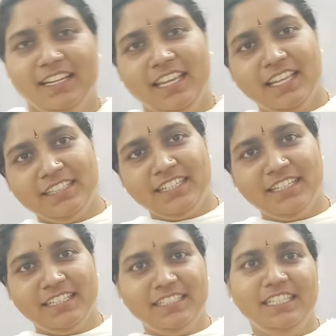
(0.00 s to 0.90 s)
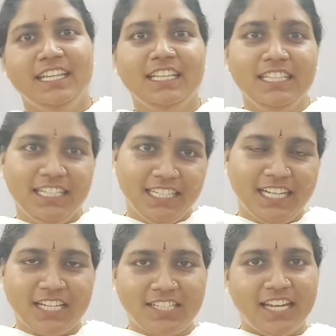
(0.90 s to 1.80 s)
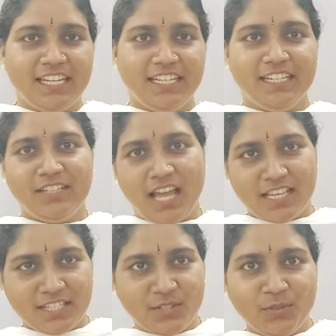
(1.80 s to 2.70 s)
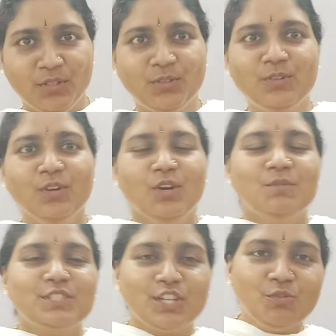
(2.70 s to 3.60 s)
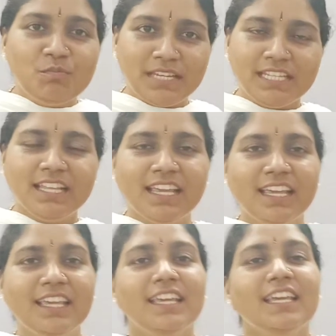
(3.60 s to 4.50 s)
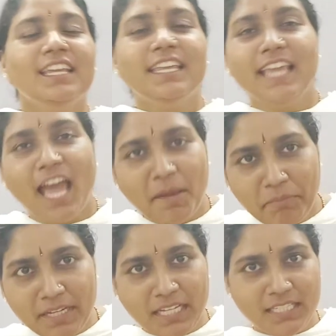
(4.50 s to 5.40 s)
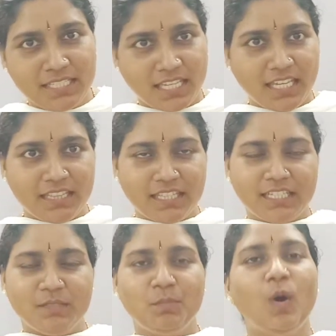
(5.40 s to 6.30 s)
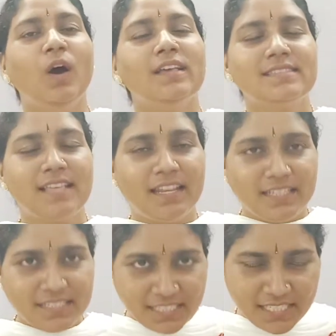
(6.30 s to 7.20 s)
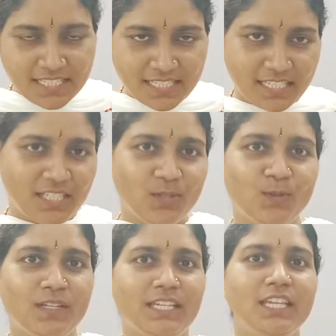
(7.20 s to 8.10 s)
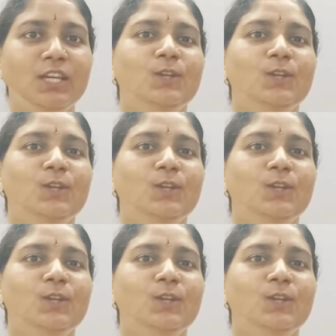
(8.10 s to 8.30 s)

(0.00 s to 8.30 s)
के अंतर्गत हिंदी की कक्षा लेकर हाजिर हुई हूँ मुझे उम्मीद है कि आपने इसके अंतर्गत बहुत सारी चीज़ें सीखी होंगी